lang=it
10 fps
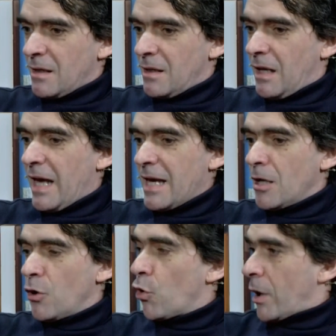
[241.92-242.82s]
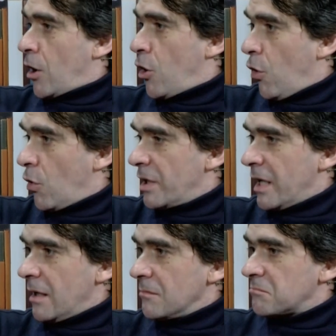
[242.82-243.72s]
Lei lo
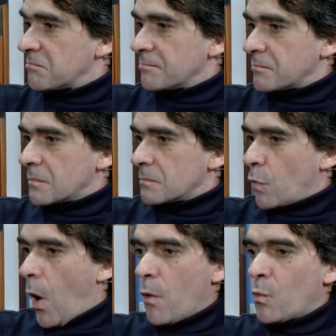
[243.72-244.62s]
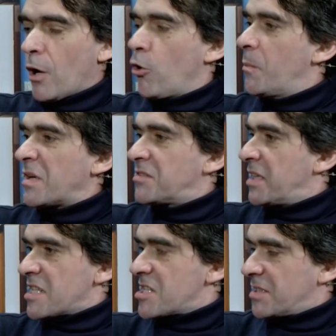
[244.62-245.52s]
raccoglie, ha una
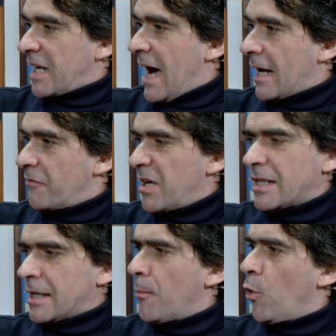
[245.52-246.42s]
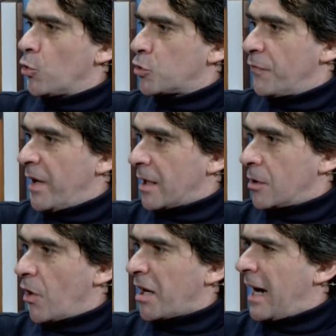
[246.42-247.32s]
copertina strana, vede che è molto
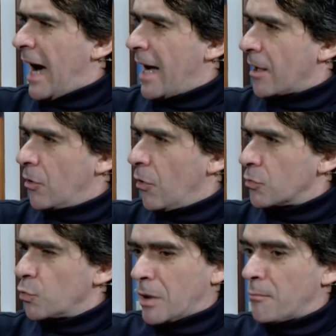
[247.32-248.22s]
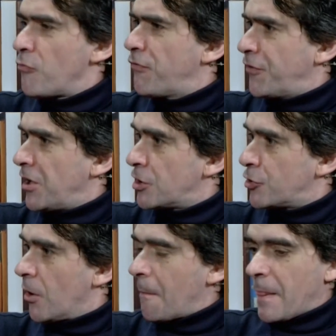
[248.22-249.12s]
vecchio, arcaico, tutto
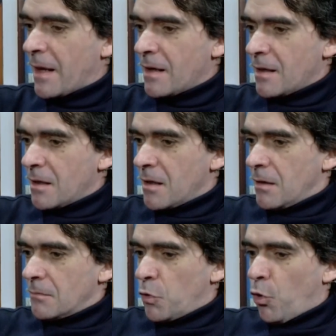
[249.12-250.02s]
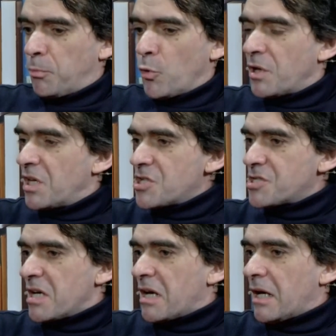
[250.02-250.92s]
ammuffito, lo
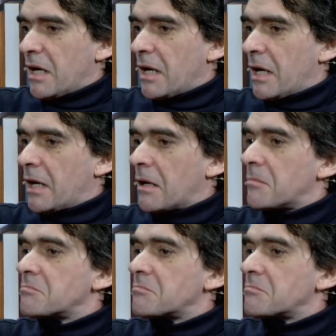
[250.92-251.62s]
pulisce e